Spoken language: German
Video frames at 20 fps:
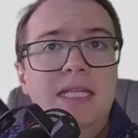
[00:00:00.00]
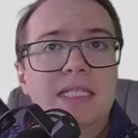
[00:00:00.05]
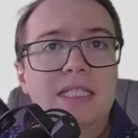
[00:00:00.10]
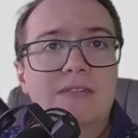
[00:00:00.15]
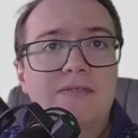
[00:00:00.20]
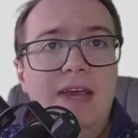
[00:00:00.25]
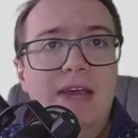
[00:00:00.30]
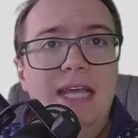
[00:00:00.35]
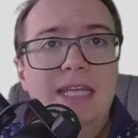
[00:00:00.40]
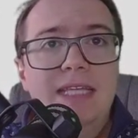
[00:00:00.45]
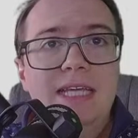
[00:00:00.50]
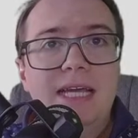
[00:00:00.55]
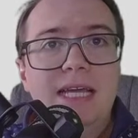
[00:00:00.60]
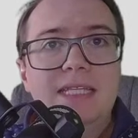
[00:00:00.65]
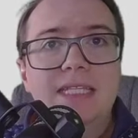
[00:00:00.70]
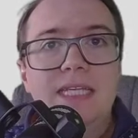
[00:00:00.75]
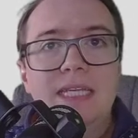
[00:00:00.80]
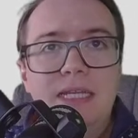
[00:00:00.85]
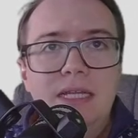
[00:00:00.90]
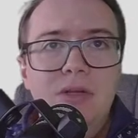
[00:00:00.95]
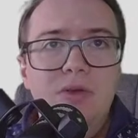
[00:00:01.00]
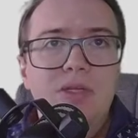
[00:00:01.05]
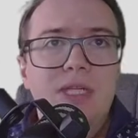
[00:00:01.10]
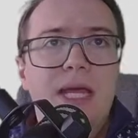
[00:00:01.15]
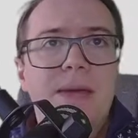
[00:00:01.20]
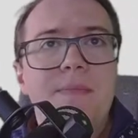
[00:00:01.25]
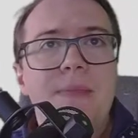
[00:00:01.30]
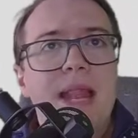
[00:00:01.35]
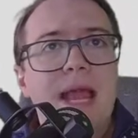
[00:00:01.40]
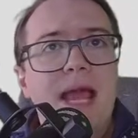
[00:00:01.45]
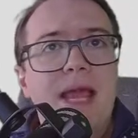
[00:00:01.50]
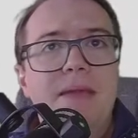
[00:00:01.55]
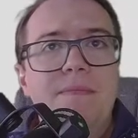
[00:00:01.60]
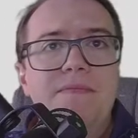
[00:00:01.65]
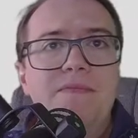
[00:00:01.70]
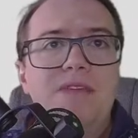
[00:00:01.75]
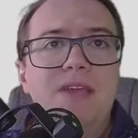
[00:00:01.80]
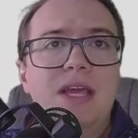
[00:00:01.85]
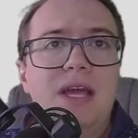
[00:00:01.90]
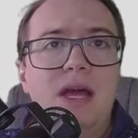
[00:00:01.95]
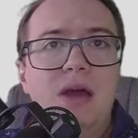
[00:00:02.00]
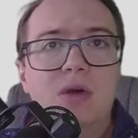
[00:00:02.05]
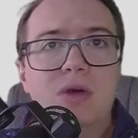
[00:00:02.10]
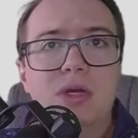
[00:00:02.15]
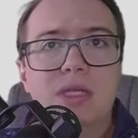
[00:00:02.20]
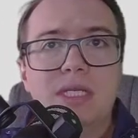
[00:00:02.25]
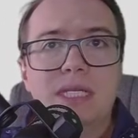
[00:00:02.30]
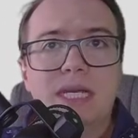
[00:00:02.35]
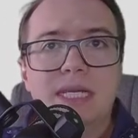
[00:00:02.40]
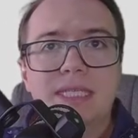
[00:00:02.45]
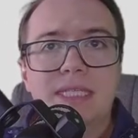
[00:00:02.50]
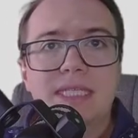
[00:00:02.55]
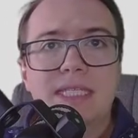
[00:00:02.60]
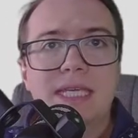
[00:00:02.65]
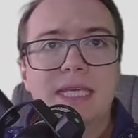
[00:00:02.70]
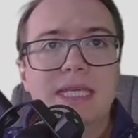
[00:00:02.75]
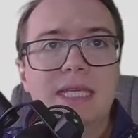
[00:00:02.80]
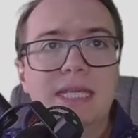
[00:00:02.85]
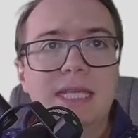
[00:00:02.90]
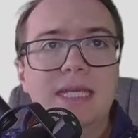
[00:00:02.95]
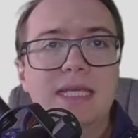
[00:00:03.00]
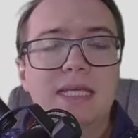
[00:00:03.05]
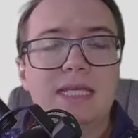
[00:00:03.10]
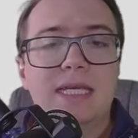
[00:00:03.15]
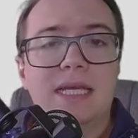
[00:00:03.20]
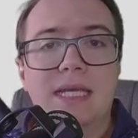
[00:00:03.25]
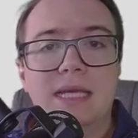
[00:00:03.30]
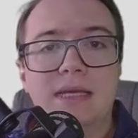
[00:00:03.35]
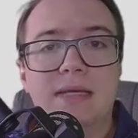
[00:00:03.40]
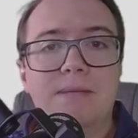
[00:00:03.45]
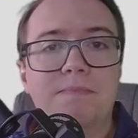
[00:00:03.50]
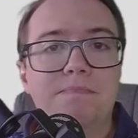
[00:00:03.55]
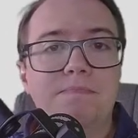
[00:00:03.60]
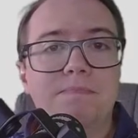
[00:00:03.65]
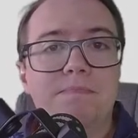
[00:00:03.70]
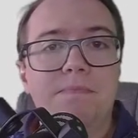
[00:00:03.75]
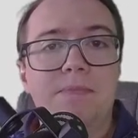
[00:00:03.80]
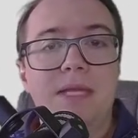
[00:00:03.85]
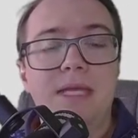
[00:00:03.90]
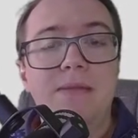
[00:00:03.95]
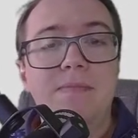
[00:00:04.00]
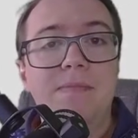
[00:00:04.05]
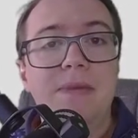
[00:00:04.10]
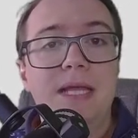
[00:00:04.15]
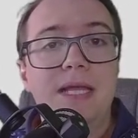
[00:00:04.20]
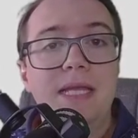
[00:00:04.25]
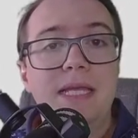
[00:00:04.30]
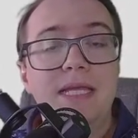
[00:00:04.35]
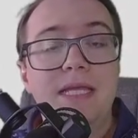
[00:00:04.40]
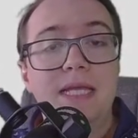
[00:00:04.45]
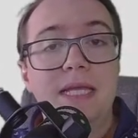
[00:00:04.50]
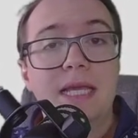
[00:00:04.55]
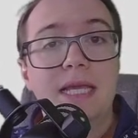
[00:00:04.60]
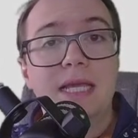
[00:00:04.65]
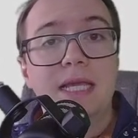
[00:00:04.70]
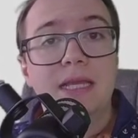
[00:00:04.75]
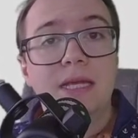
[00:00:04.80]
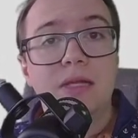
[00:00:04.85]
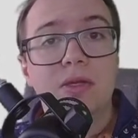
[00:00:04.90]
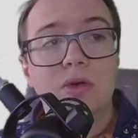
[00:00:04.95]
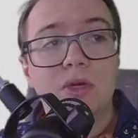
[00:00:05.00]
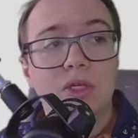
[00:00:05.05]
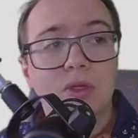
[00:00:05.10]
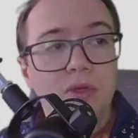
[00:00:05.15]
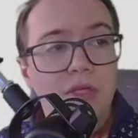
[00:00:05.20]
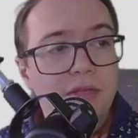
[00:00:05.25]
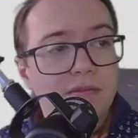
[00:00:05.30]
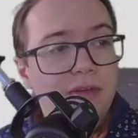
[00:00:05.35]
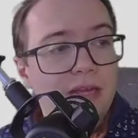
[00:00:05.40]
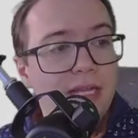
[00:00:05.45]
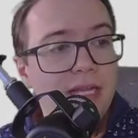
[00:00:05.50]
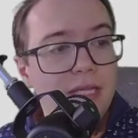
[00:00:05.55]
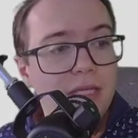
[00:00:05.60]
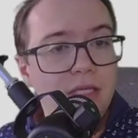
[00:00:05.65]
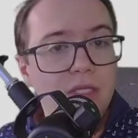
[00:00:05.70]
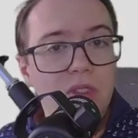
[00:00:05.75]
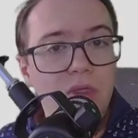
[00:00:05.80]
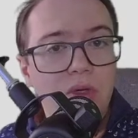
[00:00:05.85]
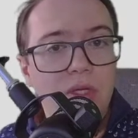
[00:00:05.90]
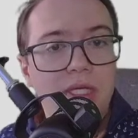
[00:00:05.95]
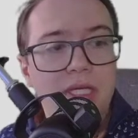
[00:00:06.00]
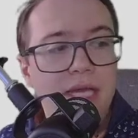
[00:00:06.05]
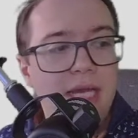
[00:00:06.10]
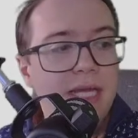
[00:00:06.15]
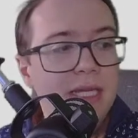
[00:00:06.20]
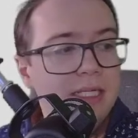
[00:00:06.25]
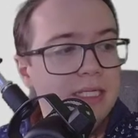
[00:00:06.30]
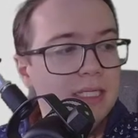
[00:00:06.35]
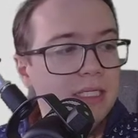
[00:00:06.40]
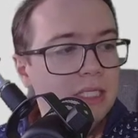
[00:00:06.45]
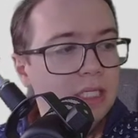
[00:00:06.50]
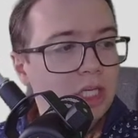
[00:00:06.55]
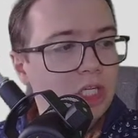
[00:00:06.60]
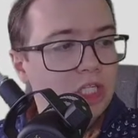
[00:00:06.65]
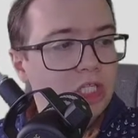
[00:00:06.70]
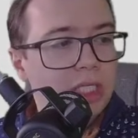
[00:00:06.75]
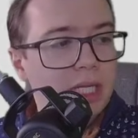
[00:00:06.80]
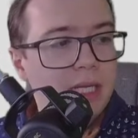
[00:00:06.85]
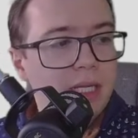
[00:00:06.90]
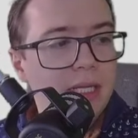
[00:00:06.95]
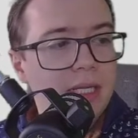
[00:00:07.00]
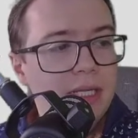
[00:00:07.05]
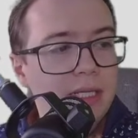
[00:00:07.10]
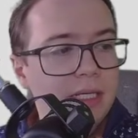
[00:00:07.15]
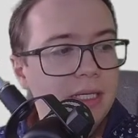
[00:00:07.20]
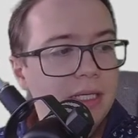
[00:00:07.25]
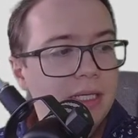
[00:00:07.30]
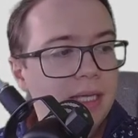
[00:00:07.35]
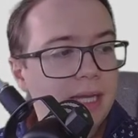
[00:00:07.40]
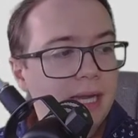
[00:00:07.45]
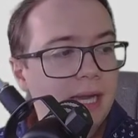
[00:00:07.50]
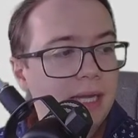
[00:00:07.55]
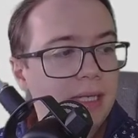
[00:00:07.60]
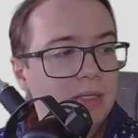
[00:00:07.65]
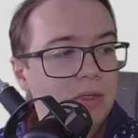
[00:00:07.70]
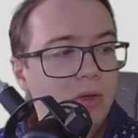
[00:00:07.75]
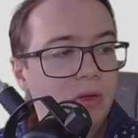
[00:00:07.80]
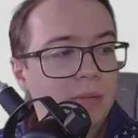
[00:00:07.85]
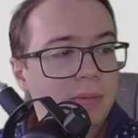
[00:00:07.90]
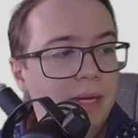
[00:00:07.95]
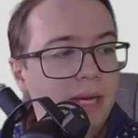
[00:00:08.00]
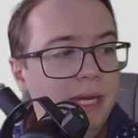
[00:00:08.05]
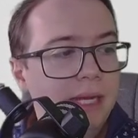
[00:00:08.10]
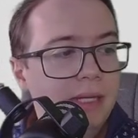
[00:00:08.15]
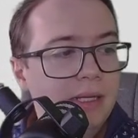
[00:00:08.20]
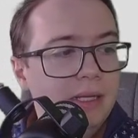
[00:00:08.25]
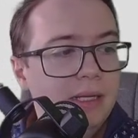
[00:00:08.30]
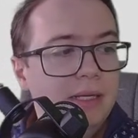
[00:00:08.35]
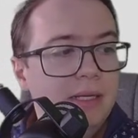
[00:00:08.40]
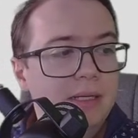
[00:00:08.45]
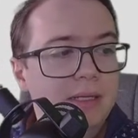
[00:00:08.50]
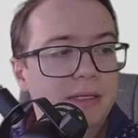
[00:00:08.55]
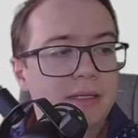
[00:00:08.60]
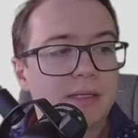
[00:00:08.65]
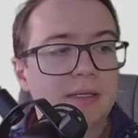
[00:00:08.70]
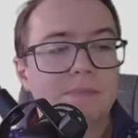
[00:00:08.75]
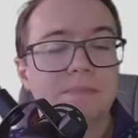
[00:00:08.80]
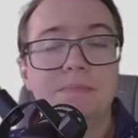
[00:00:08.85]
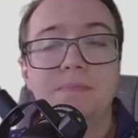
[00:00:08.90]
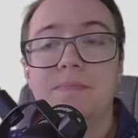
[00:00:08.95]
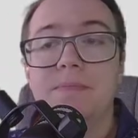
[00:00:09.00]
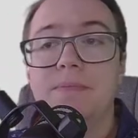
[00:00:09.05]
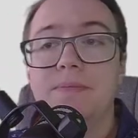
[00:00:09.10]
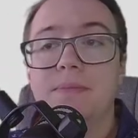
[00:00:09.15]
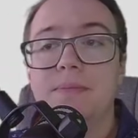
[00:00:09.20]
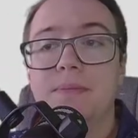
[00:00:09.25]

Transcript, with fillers: Zweiter Artikel und da bleiben wir auch tatsächlich ähm, in Berlin. Ihr erinnert euch und ich verlinke es euch an dieser Stelle hier gerade nochmal. Ähm,